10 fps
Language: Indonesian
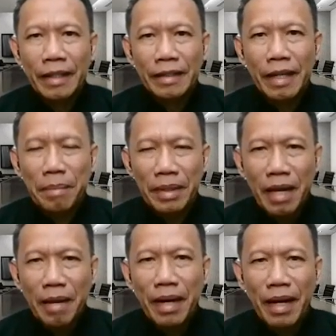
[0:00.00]
yang
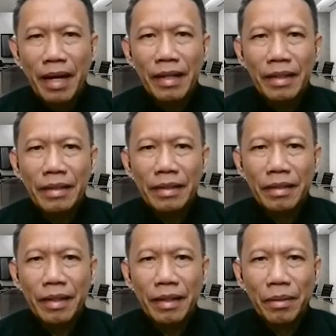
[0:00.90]
pertama
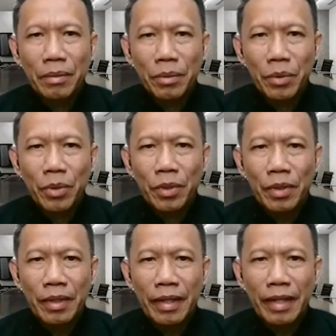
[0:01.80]
eh, untuk
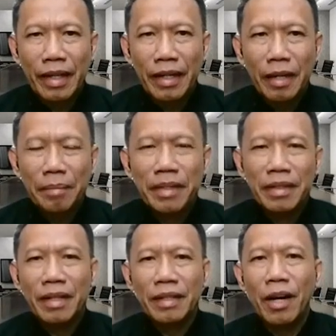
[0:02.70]
rekan-rekan
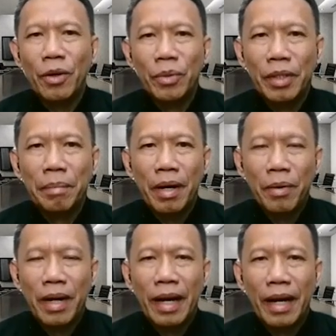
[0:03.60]
media ketahui
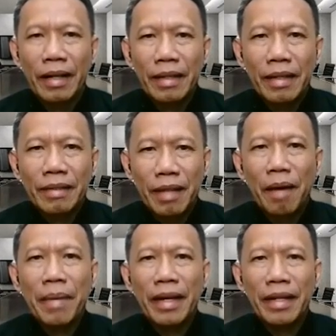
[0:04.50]
bahwa
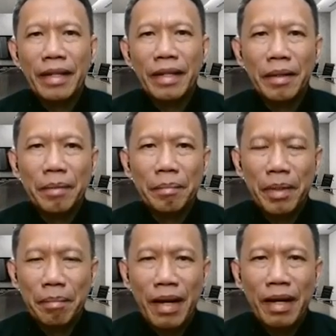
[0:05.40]
selama ini
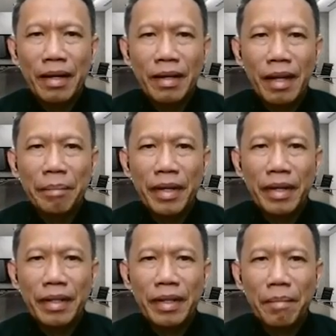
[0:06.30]
memang
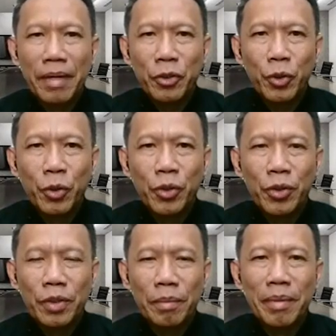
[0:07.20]
KBRI
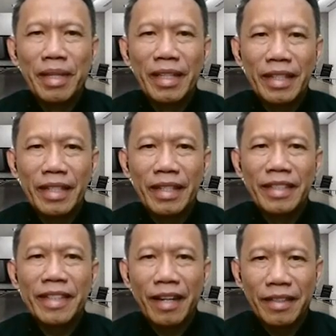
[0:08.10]
Damaskus
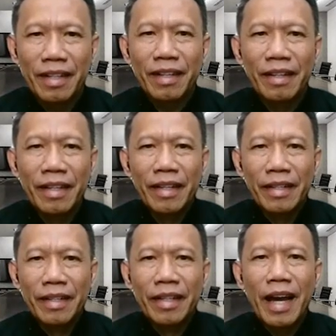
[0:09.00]
memiliki shelter
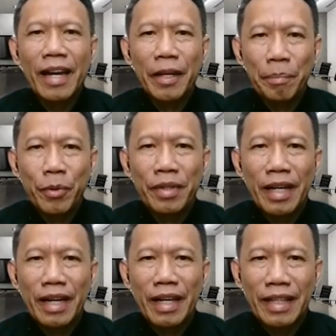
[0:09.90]
di Aleppo
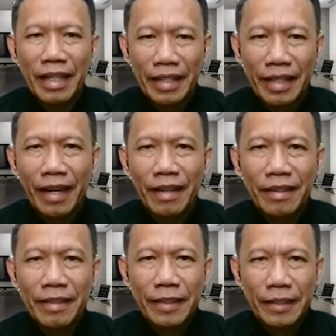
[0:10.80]
dan Latakia.
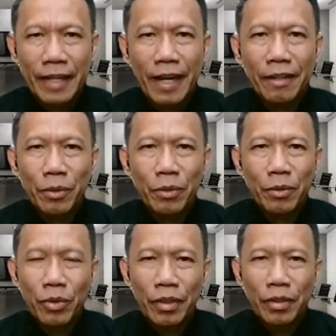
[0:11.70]
Dan
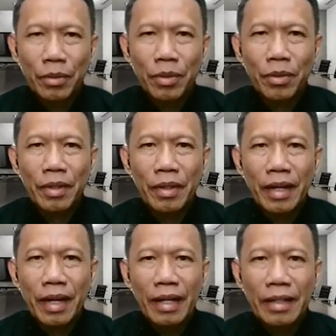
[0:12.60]
untuk itu
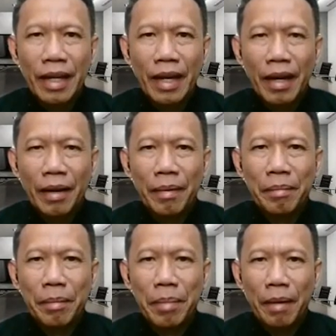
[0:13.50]
ada
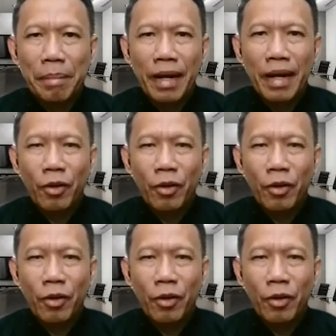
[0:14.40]
beberapa